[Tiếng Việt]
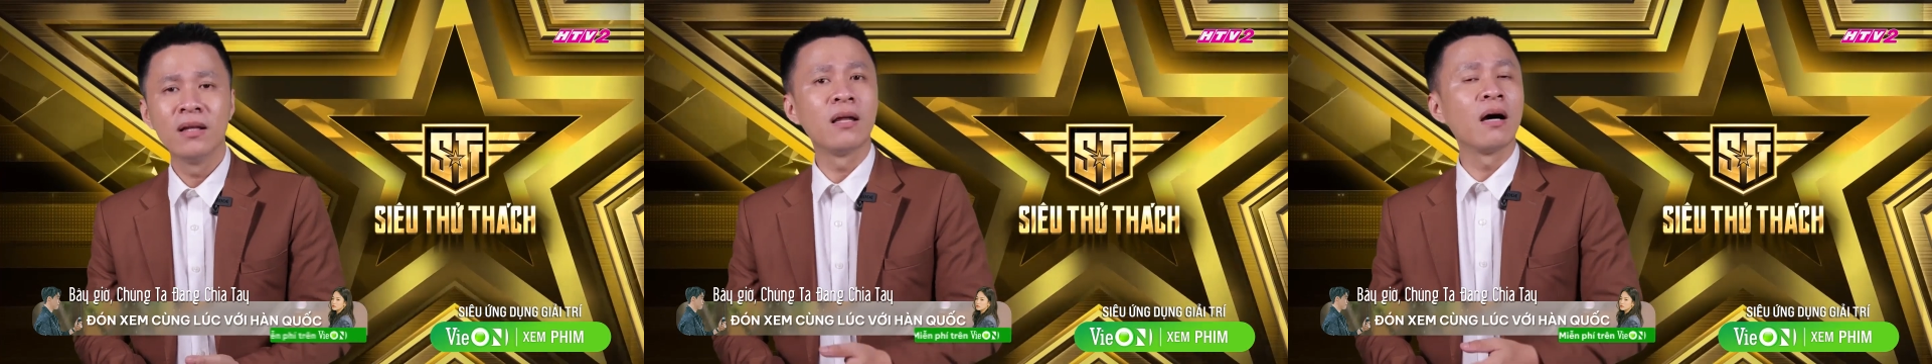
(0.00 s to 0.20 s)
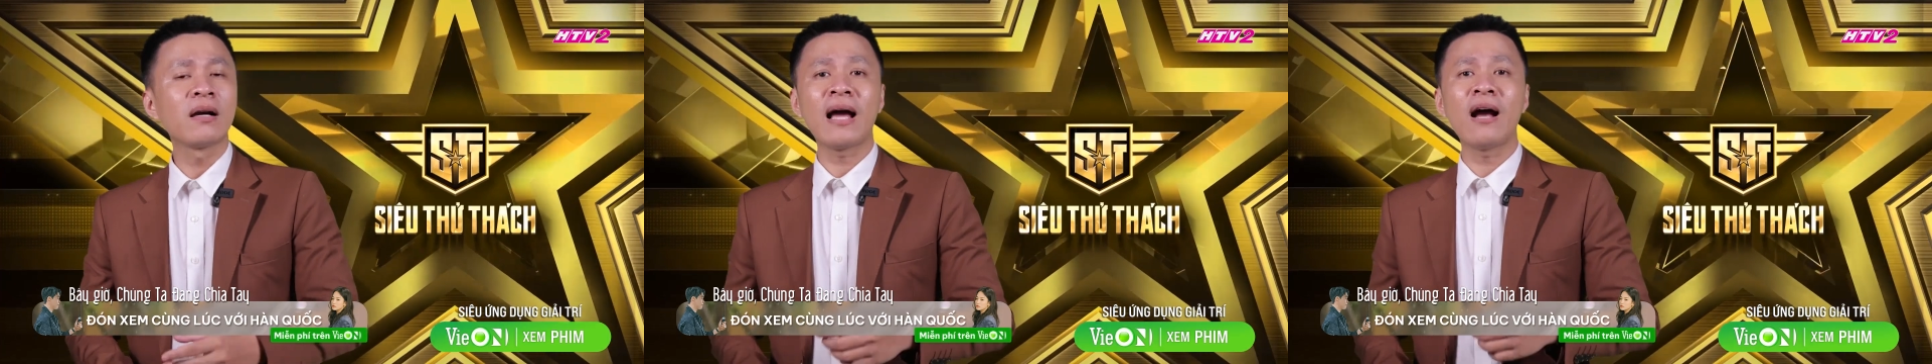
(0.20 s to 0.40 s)

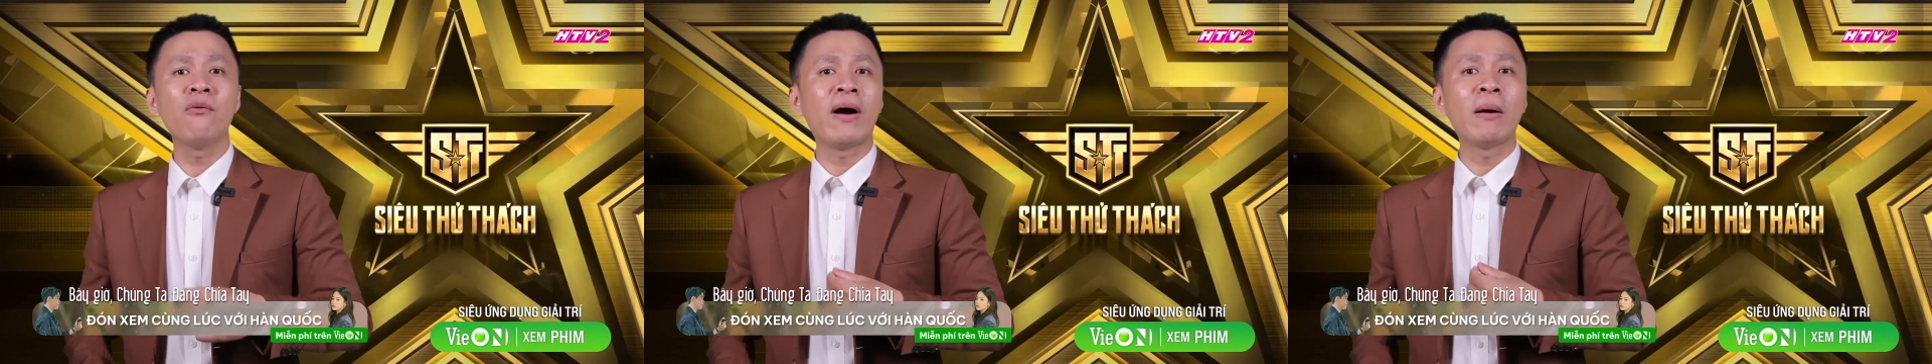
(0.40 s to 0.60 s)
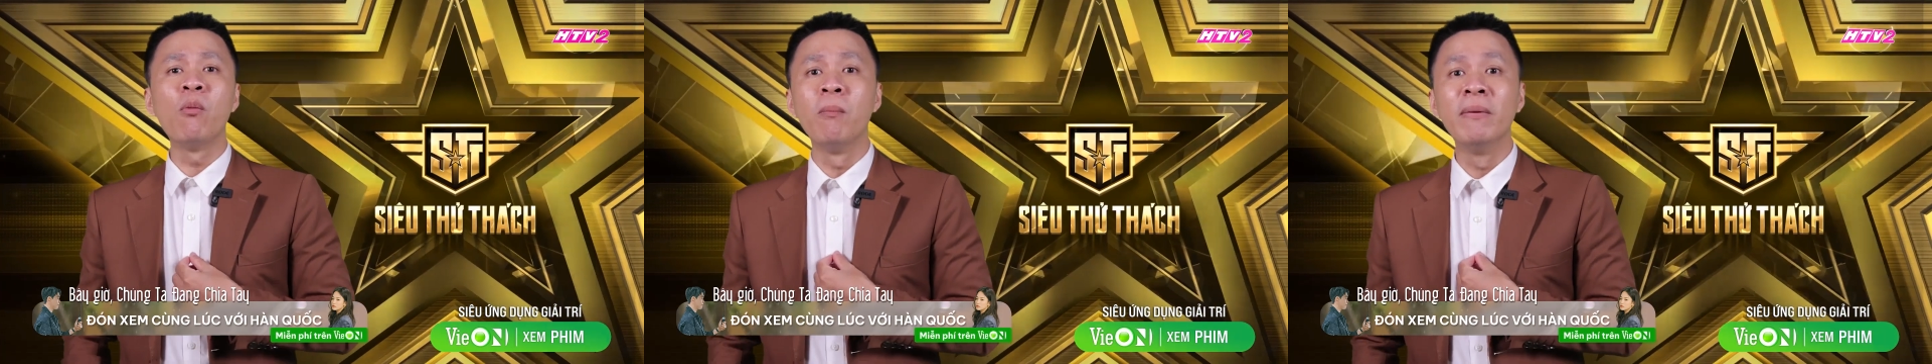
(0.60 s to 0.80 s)
Thật ra không
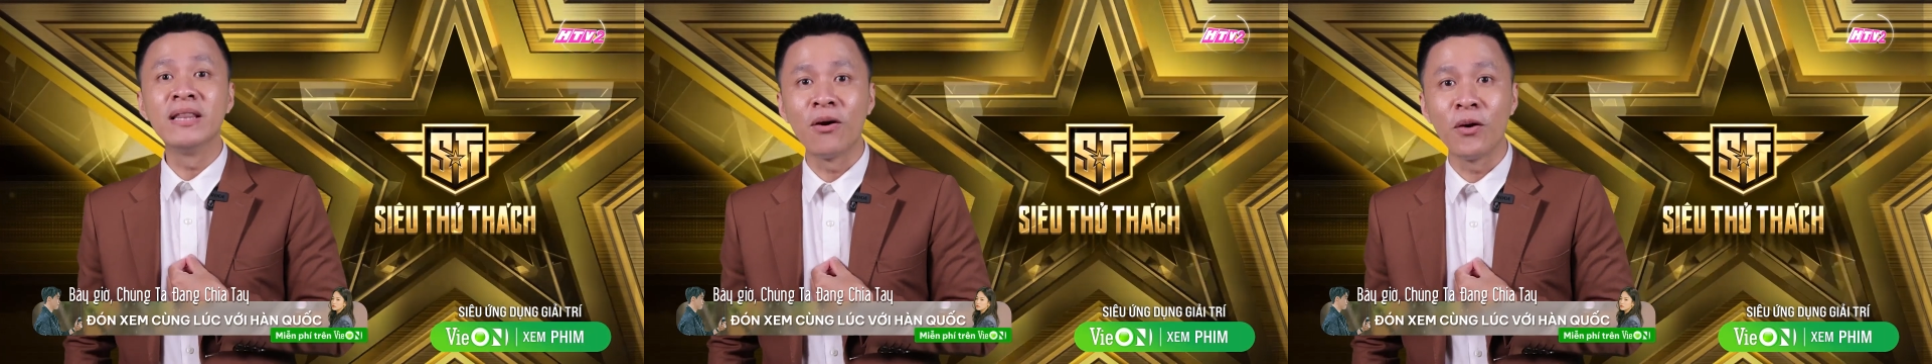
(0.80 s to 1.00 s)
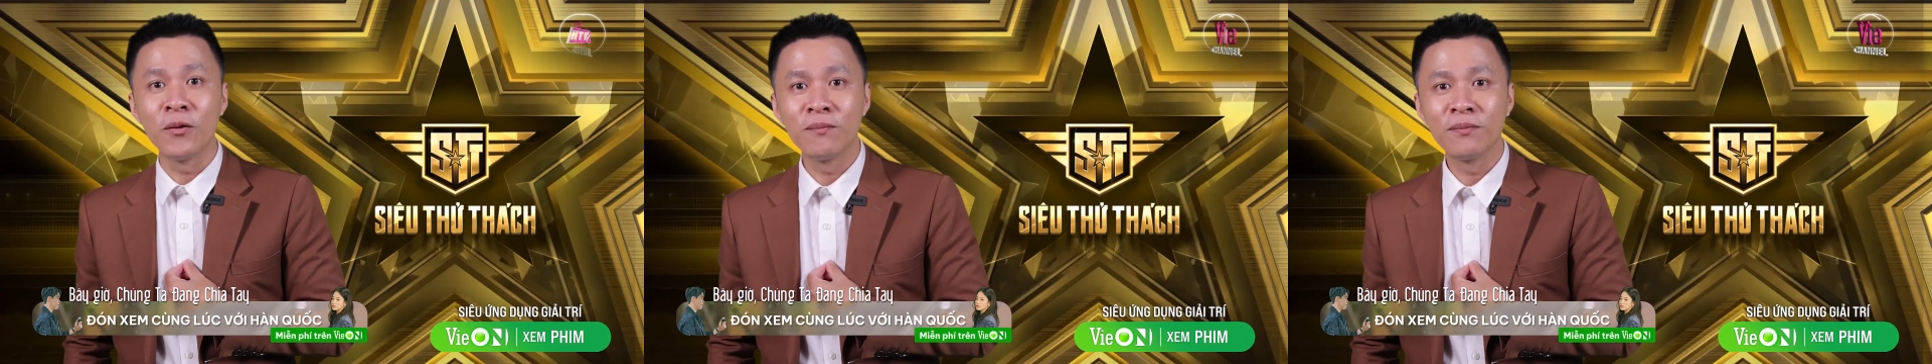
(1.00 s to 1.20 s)
phải một mình
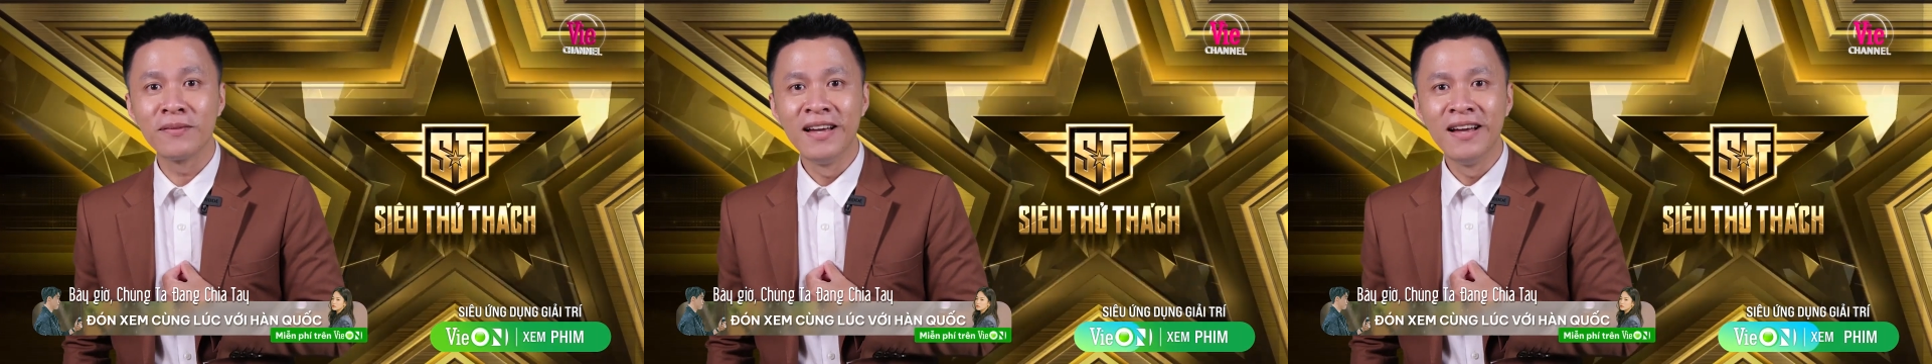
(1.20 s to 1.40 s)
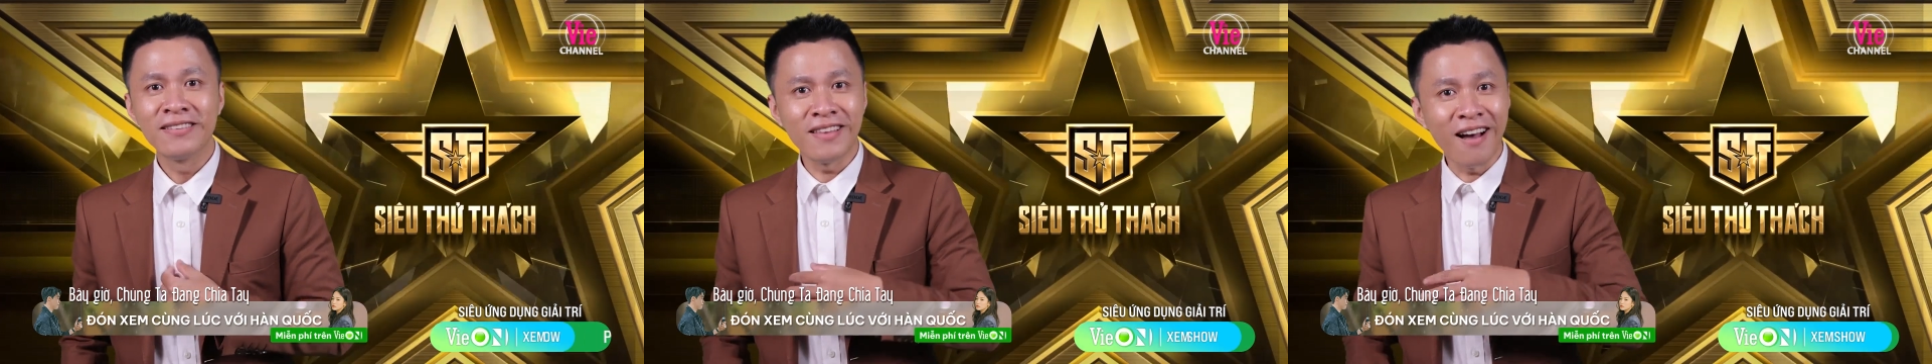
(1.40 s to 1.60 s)
tôi,
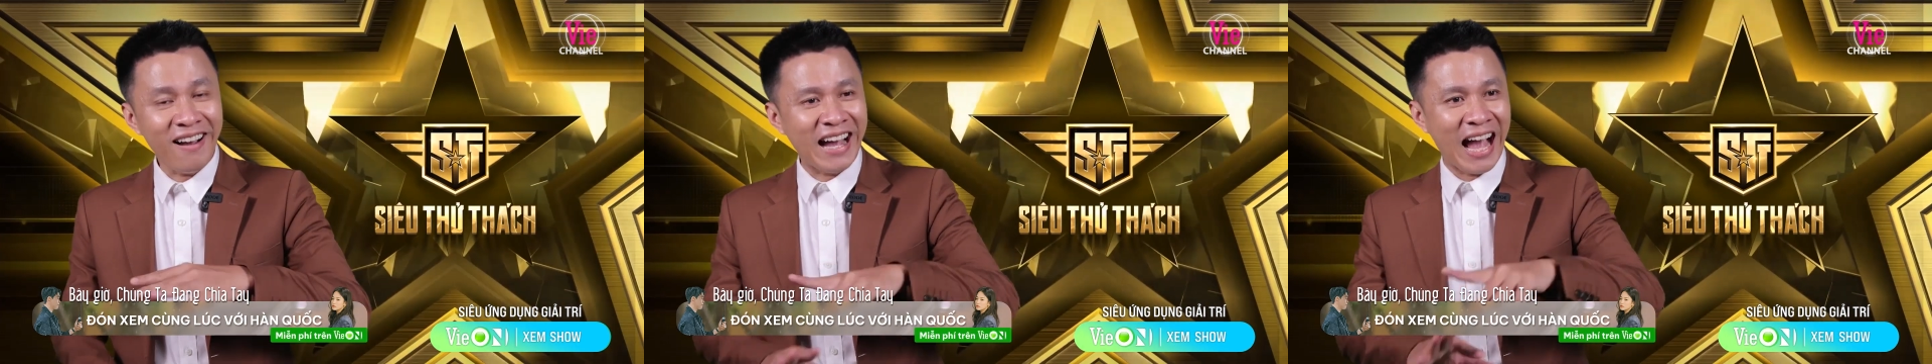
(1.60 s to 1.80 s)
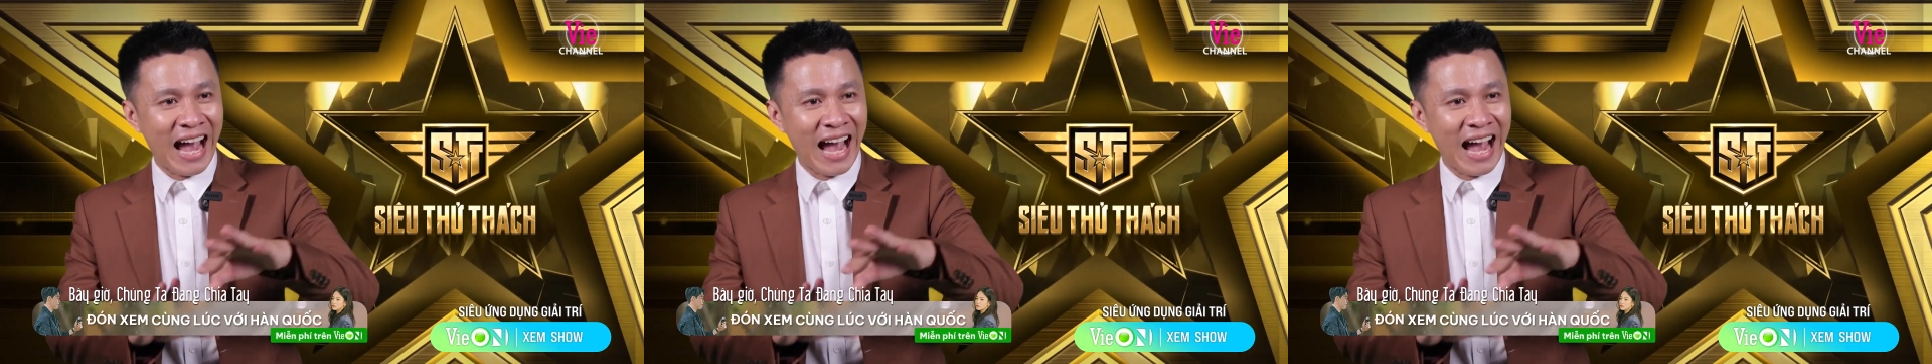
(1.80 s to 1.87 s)
tất